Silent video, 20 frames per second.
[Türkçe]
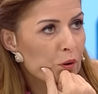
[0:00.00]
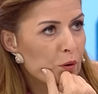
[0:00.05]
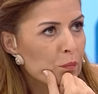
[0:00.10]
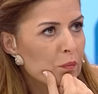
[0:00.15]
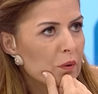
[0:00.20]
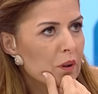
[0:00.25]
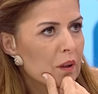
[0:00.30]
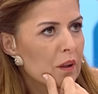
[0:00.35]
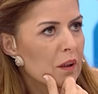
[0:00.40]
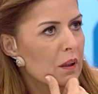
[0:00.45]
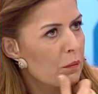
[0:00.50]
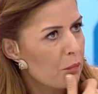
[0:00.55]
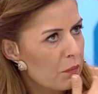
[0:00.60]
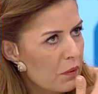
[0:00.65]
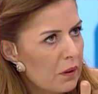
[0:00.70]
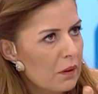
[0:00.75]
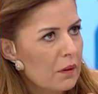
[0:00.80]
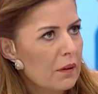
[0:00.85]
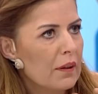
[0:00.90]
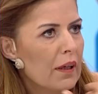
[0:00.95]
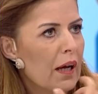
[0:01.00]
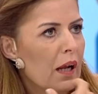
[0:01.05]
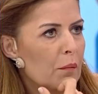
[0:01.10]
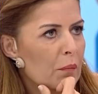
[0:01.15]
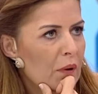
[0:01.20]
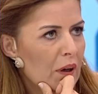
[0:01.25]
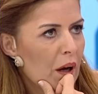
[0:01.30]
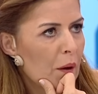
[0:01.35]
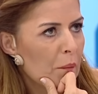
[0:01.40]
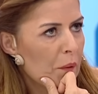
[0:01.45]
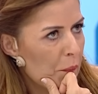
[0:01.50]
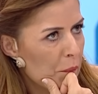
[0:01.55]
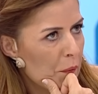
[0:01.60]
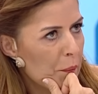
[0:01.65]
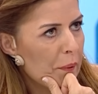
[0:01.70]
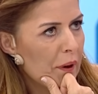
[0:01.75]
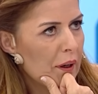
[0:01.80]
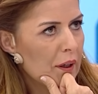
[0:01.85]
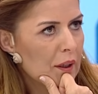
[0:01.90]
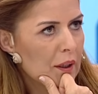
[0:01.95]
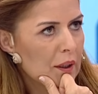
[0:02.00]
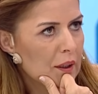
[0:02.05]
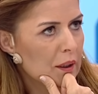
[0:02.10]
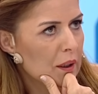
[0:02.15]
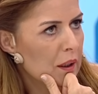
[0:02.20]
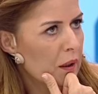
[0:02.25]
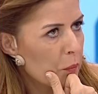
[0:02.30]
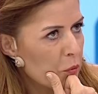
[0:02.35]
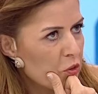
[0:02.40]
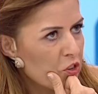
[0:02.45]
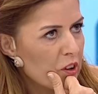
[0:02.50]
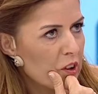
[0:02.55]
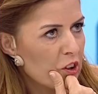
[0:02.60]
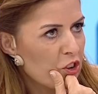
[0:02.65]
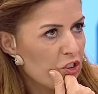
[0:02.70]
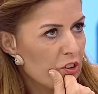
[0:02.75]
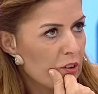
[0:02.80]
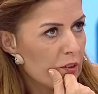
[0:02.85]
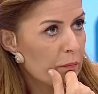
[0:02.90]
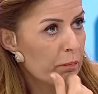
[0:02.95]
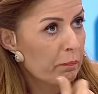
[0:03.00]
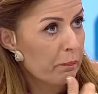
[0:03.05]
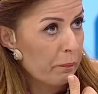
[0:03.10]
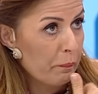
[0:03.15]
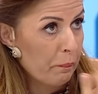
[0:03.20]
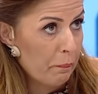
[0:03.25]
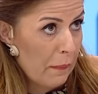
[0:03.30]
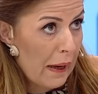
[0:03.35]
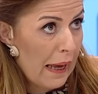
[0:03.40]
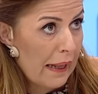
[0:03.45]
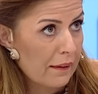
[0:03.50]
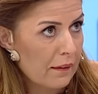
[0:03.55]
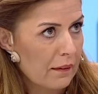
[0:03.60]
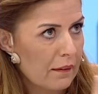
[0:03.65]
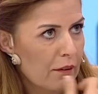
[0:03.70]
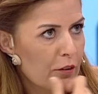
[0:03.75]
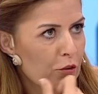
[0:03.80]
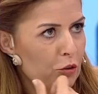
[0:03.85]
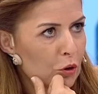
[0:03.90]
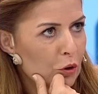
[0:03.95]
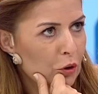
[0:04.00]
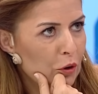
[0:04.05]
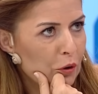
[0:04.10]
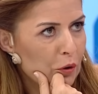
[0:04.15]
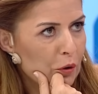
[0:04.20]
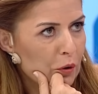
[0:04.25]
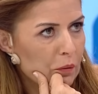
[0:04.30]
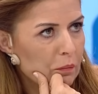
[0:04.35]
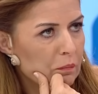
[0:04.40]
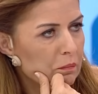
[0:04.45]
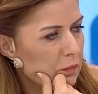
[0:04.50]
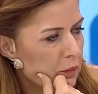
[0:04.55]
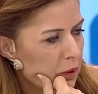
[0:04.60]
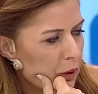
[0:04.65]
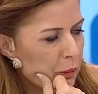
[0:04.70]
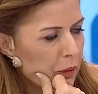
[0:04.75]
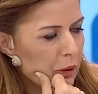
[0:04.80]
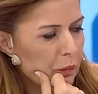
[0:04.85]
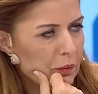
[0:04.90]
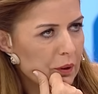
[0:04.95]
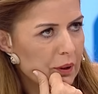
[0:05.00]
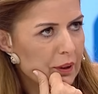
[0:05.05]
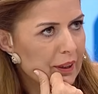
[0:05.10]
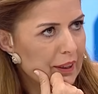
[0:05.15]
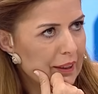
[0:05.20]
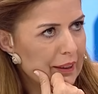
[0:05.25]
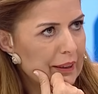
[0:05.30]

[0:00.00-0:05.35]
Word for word: Bir gün buna dedim ki gel beraber bir parka gidelim, çay içelim. Ben söylüyorum. Tamam dedi